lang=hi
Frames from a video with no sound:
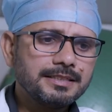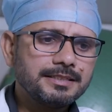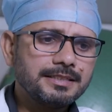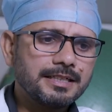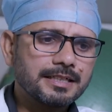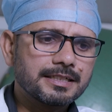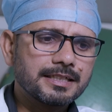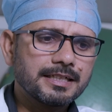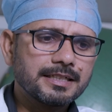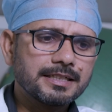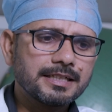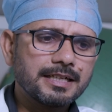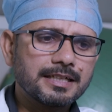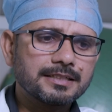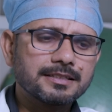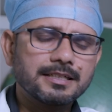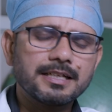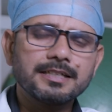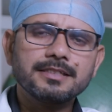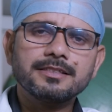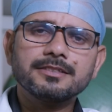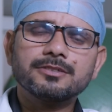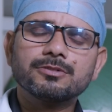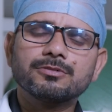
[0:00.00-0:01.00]
या कहेंगे
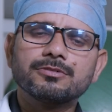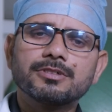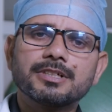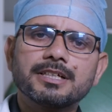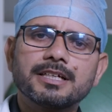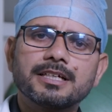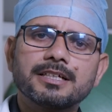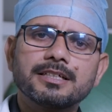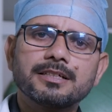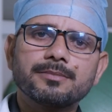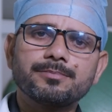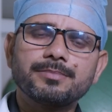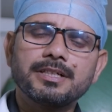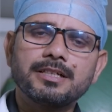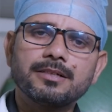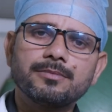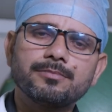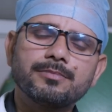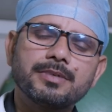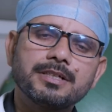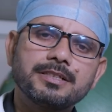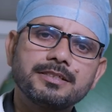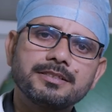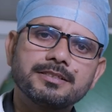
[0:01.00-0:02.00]
आर्थराइटिस हो गया है अपने
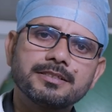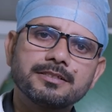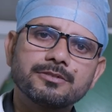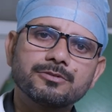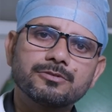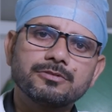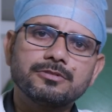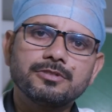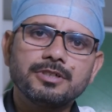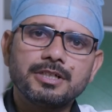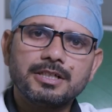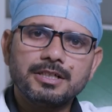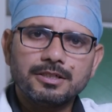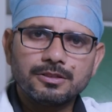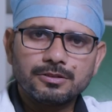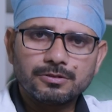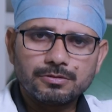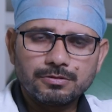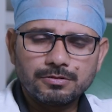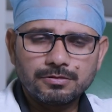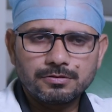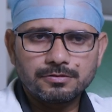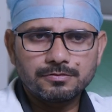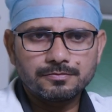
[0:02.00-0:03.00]
लंबा रीजन को
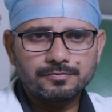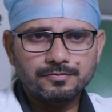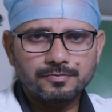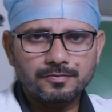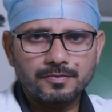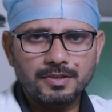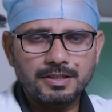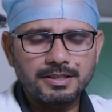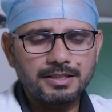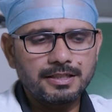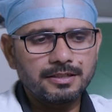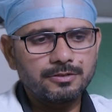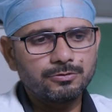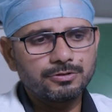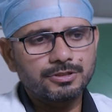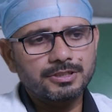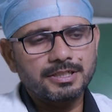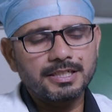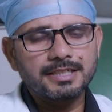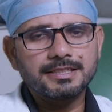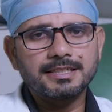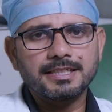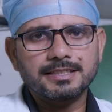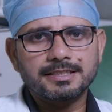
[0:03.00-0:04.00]
तो ये
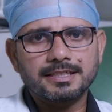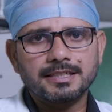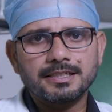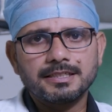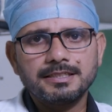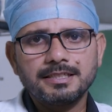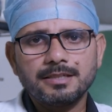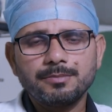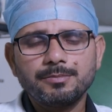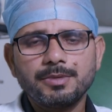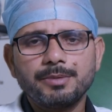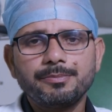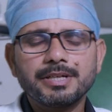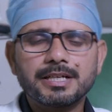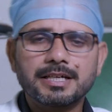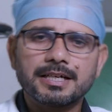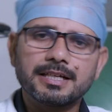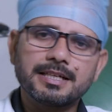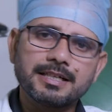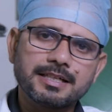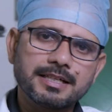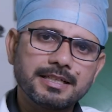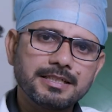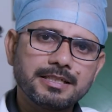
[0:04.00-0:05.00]
उसके जैसा ये मिमिक
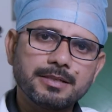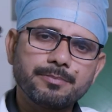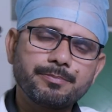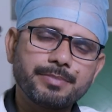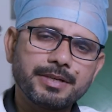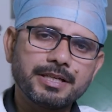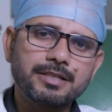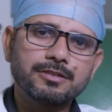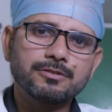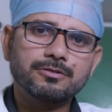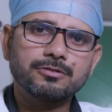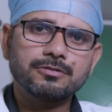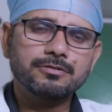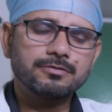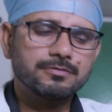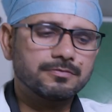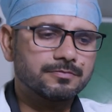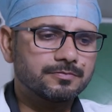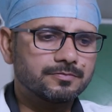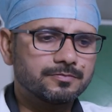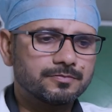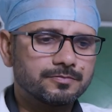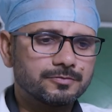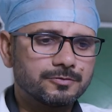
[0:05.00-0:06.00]
करेगा ये पेन को
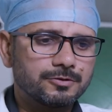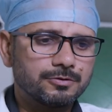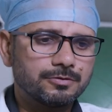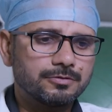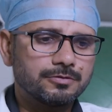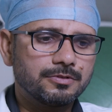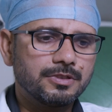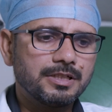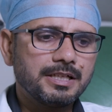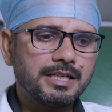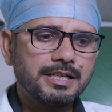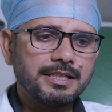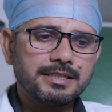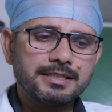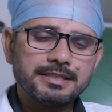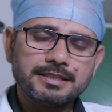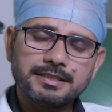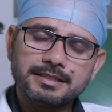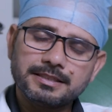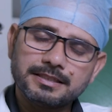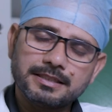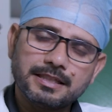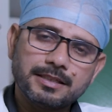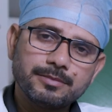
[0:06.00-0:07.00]
तो
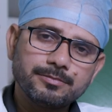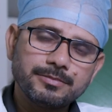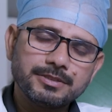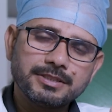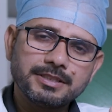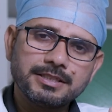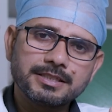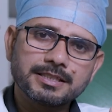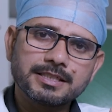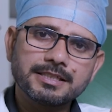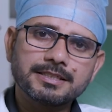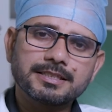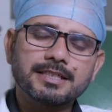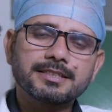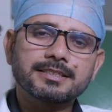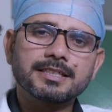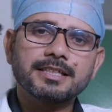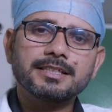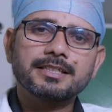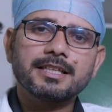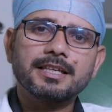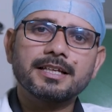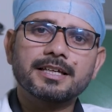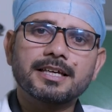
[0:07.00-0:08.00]
हम इसकी
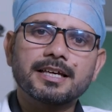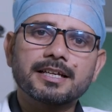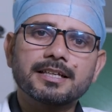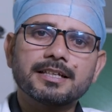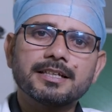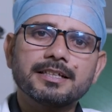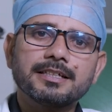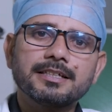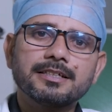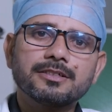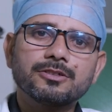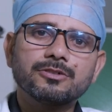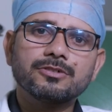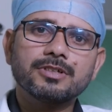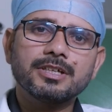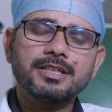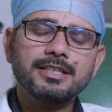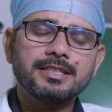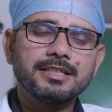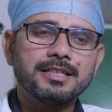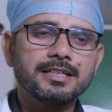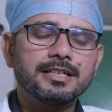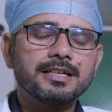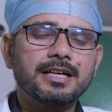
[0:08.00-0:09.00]
चर्चा इसलिए कर रहे हैं क्योंकि
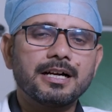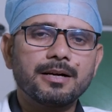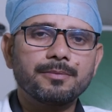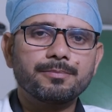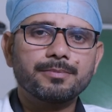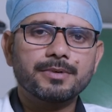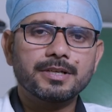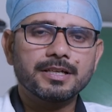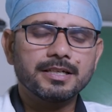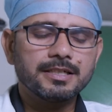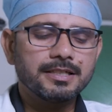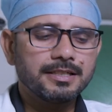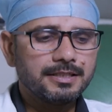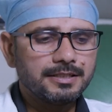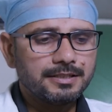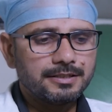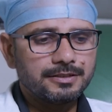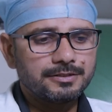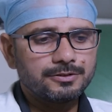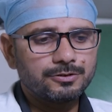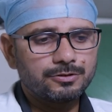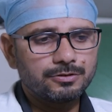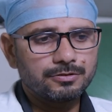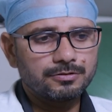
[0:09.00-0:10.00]
ये आपके
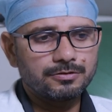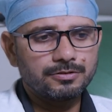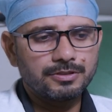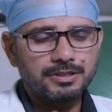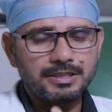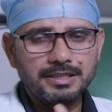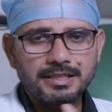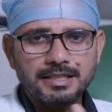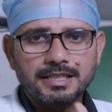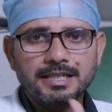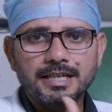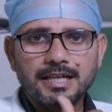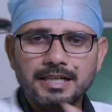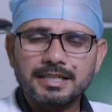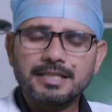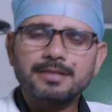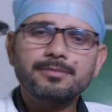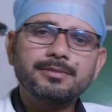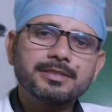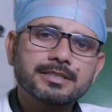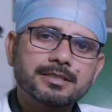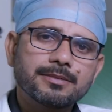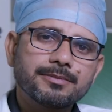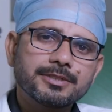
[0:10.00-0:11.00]
जो रीढ़ की
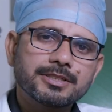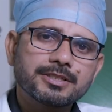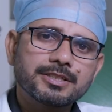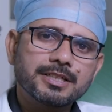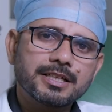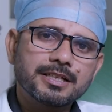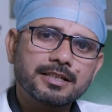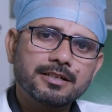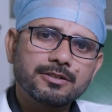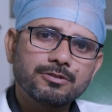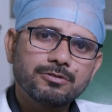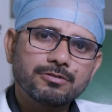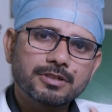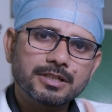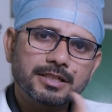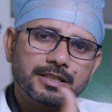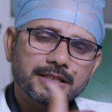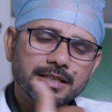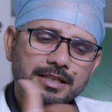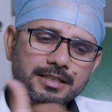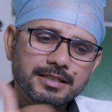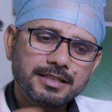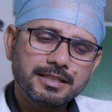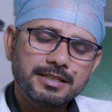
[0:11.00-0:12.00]
हड्डी में समस्या ना हो
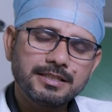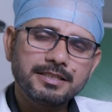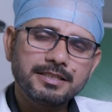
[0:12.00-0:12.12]
करके ये